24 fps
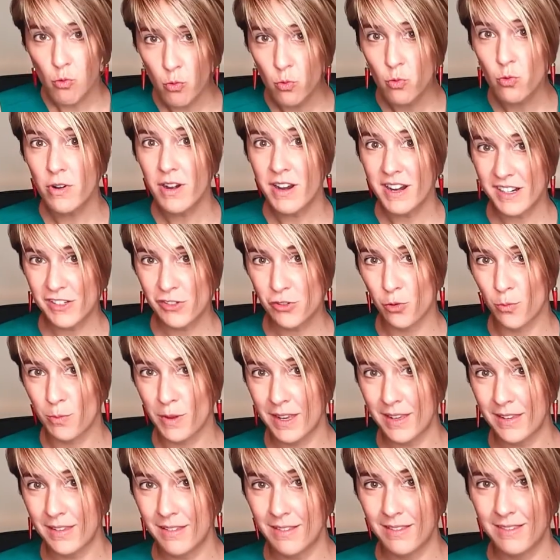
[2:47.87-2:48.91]
un
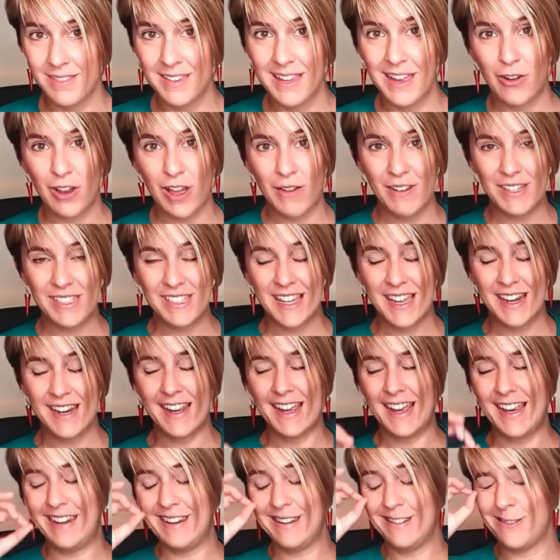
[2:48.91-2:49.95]
resumen de lo que va a ser
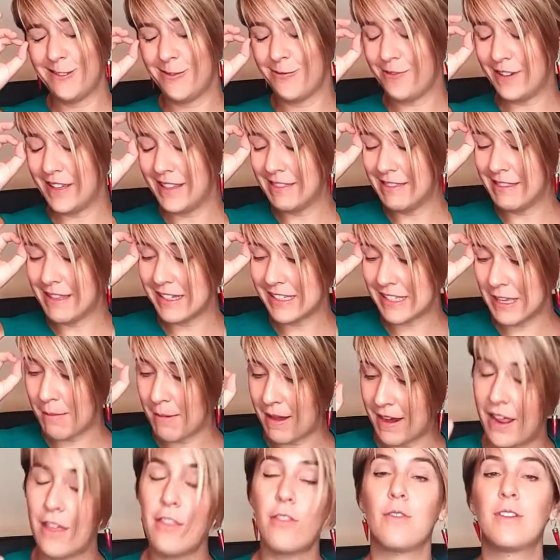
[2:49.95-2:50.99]
el fin de
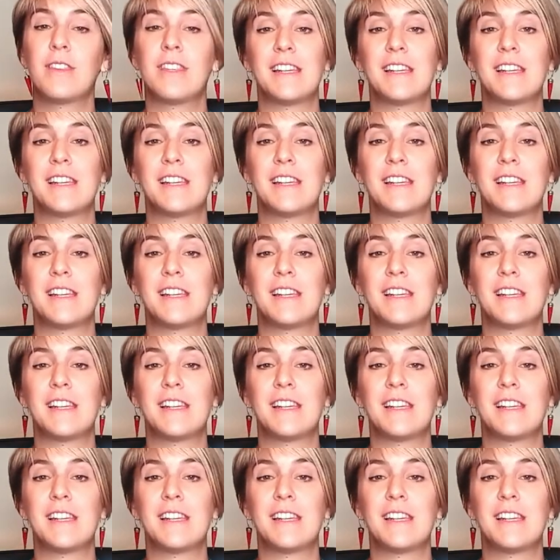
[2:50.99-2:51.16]
semanazo e